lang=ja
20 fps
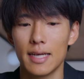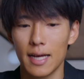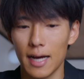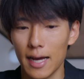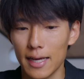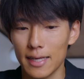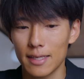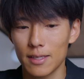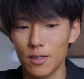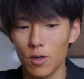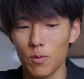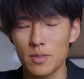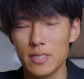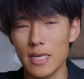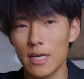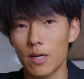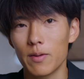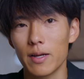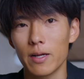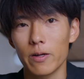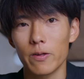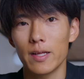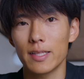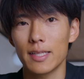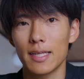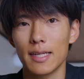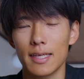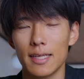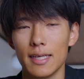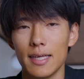はい、今日も最後までご覧い
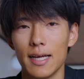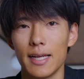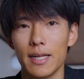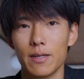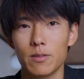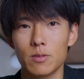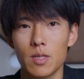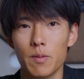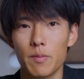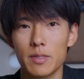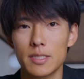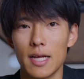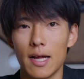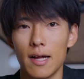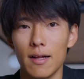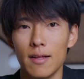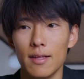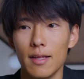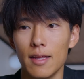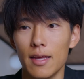ただきありがとうございました。